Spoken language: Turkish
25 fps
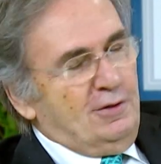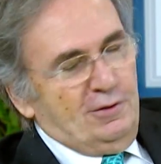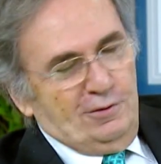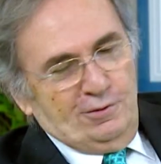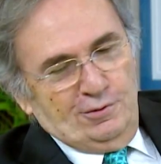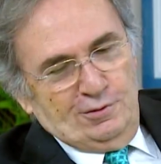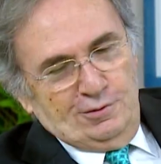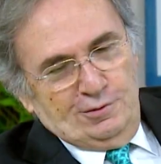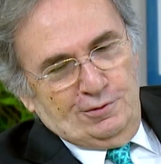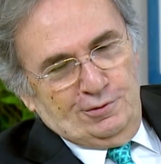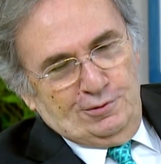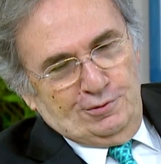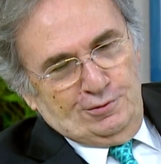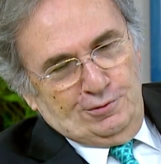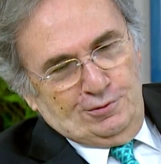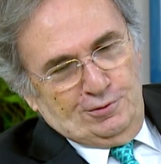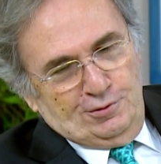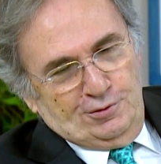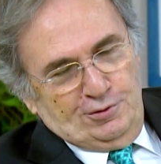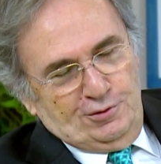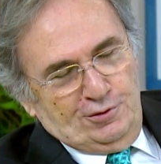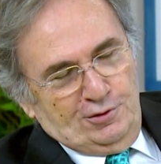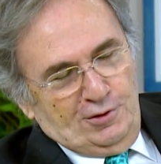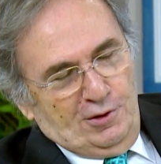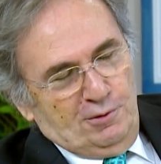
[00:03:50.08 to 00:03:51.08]
E,
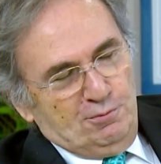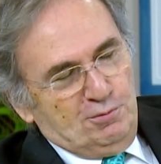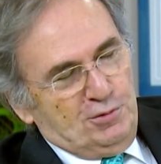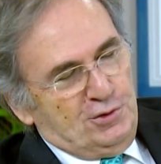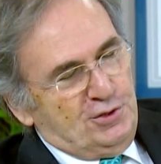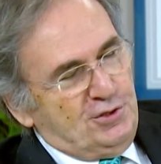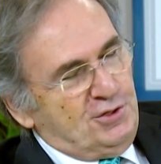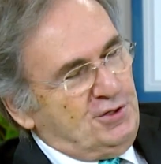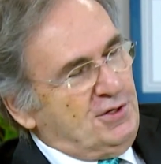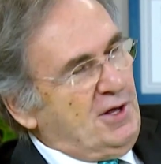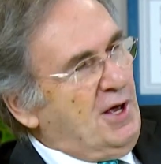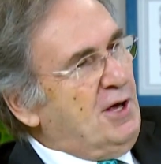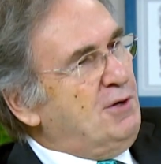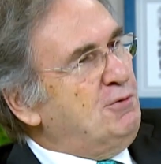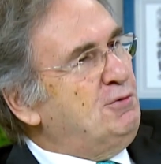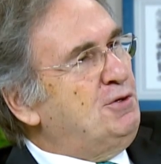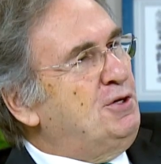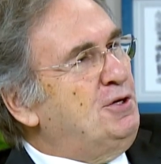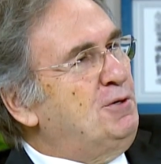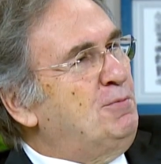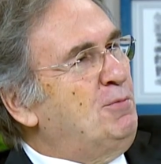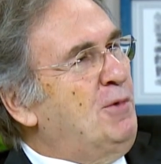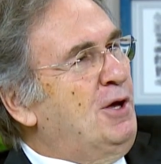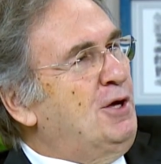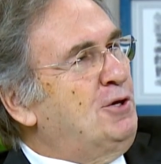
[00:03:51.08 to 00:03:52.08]
Tabii
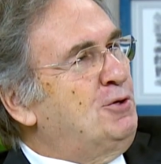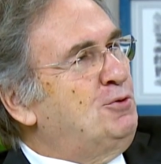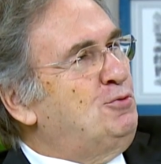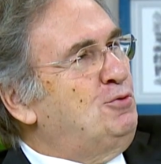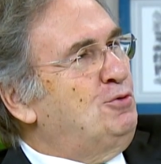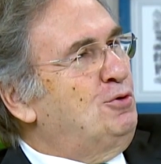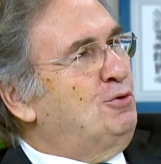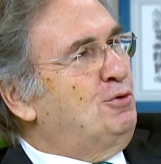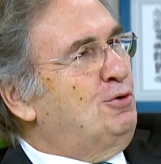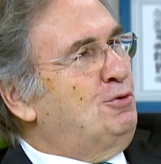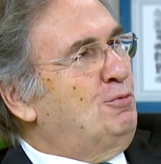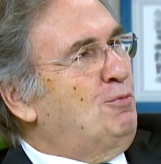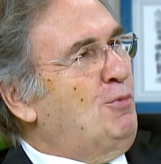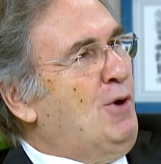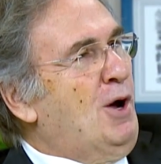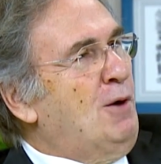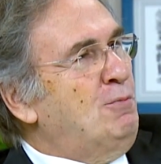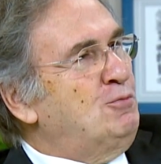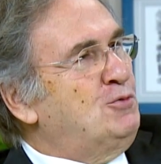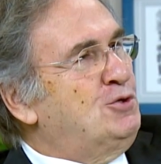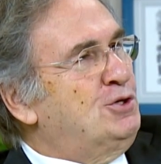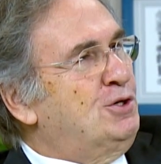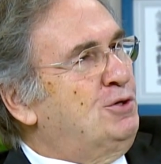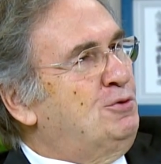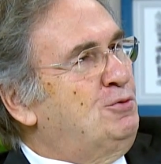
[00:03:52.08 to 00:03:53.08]
sevdiğime gidiyorum
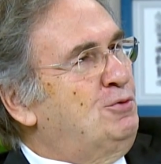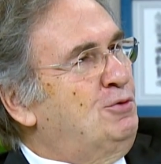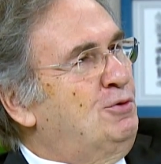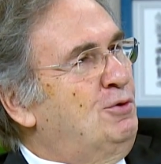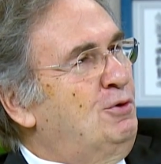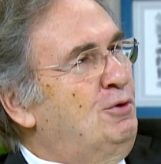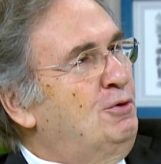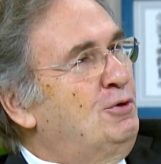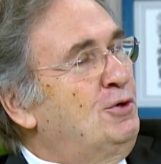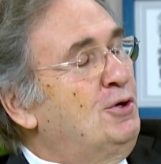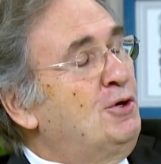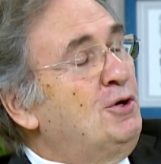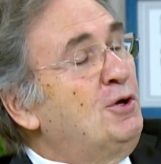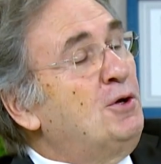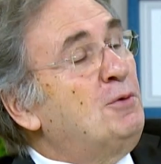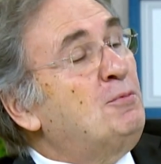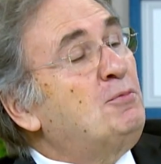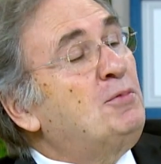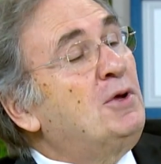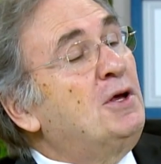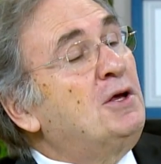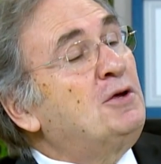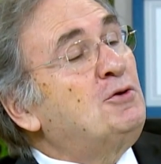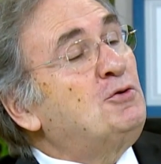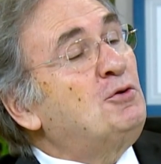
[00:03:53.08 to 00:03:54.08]
amca diyor.
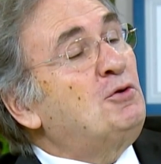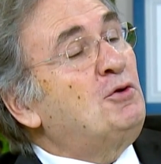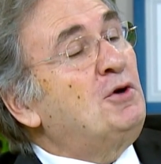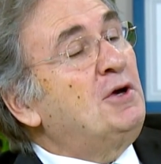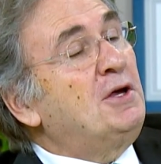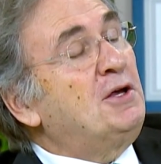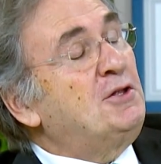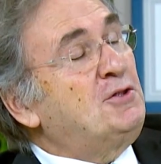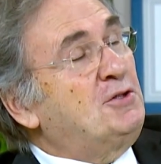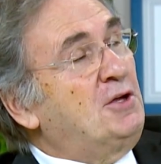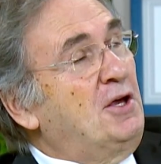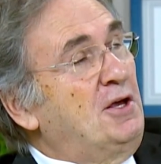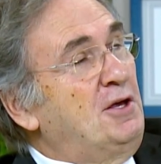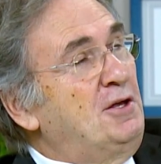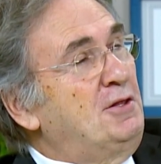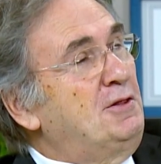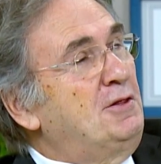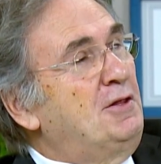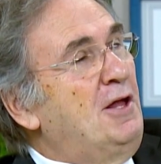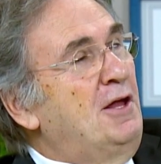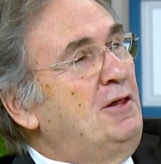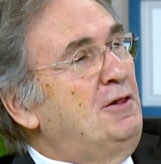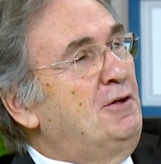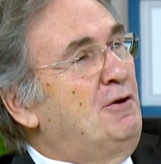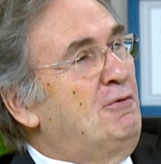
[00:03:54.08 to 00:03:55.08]
Peki o
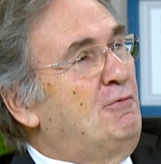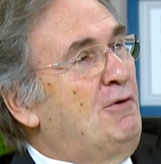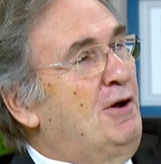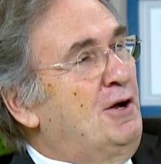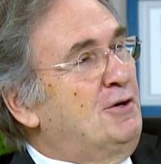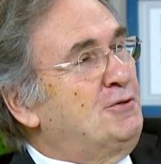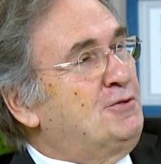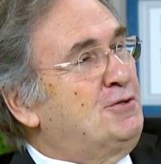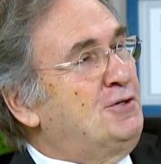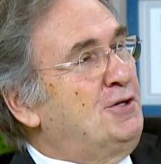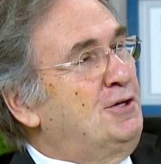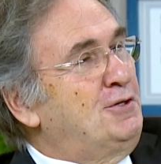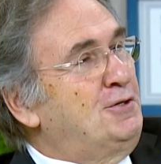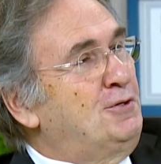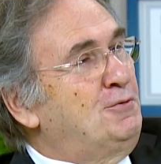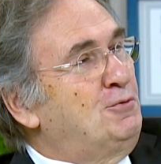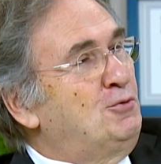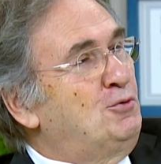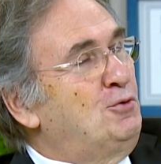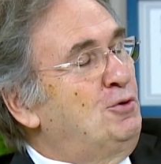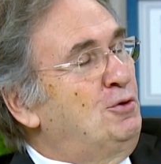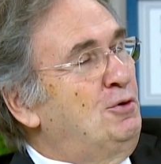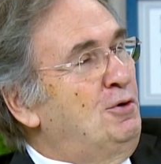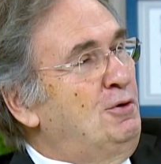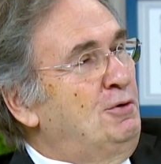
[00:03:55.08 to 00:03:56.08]
eteğinde ne var senin
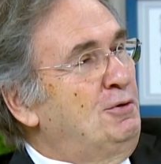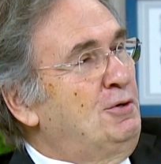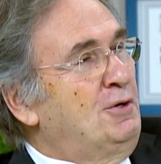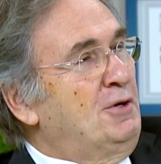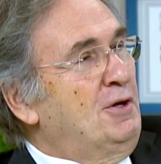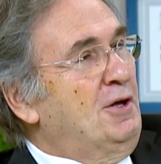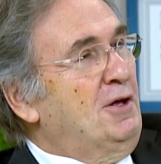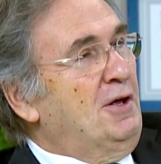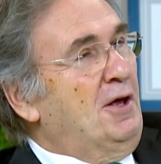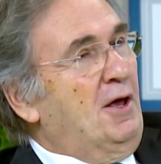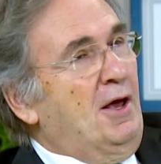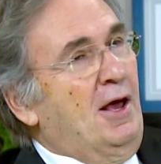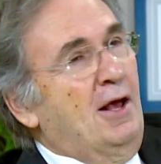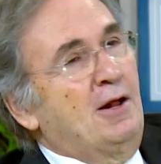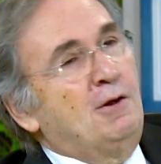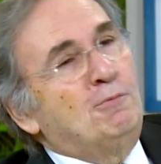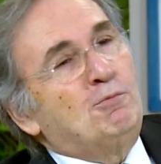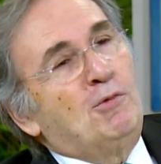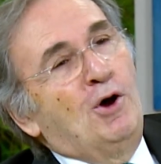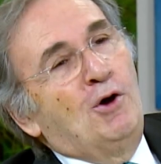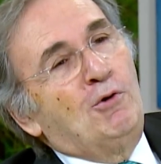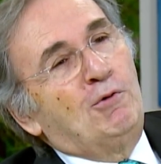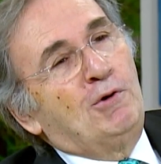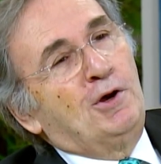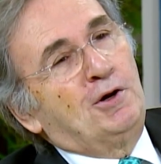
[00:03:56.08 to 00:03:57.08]
diyor.
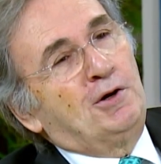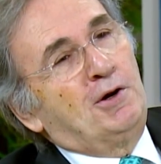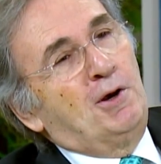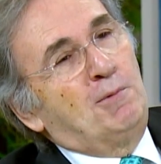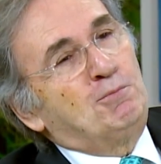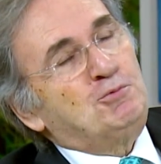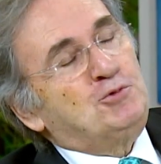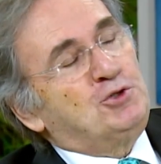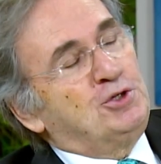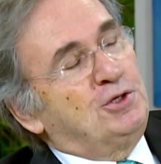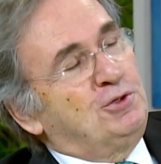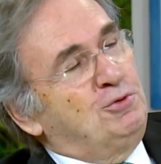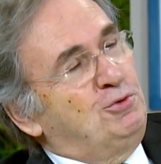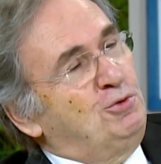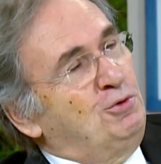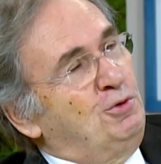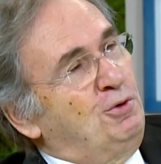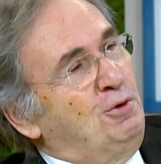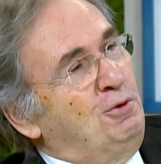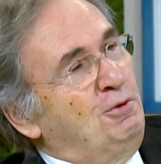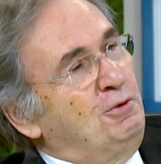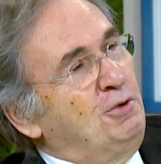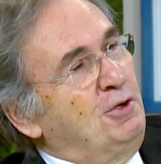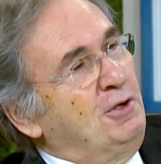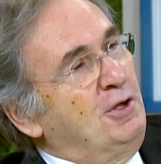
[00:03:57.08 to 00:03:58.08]
Elma var amca
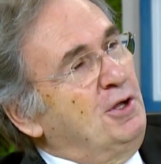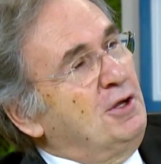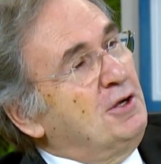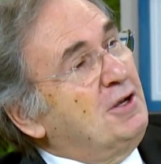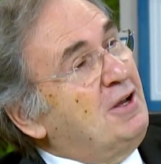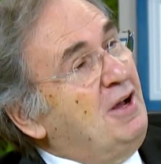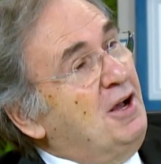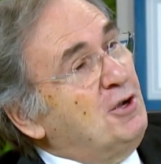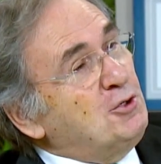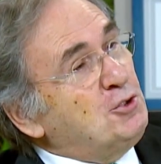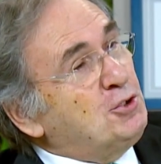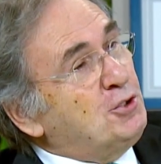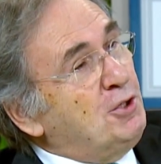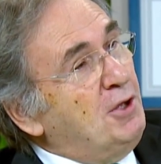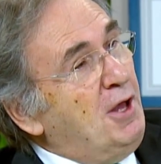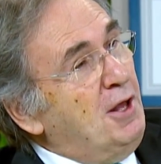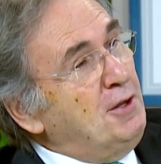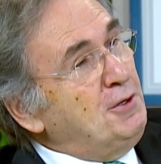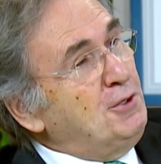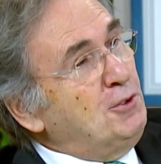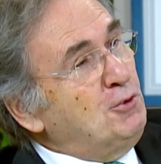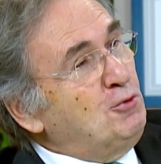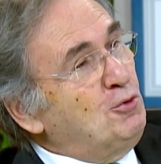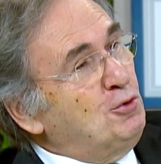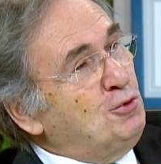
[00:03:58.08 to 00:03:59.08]
diyor. Kaç
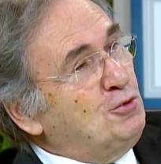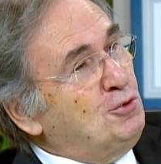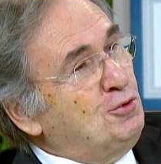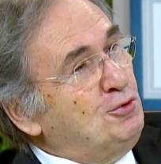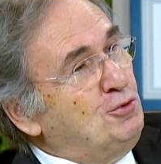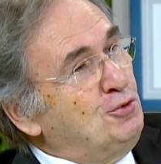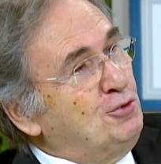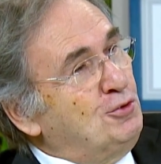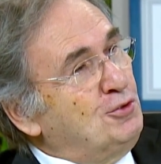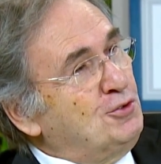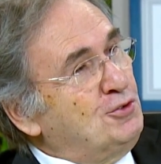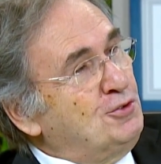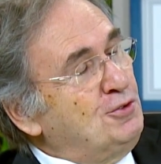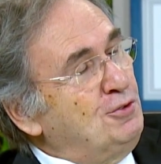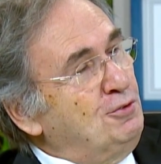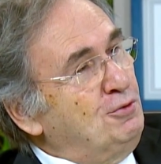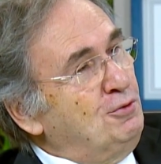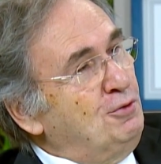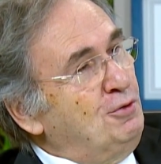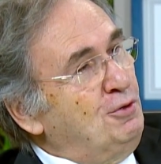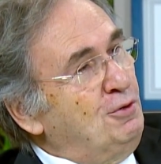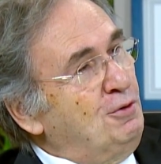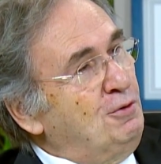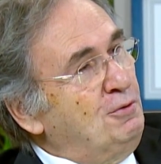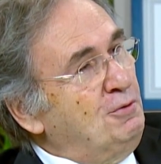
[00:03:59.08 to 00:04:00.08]
tane götürüyorsun
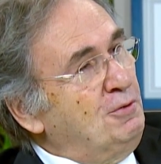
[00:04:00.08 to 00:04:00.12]
diyor.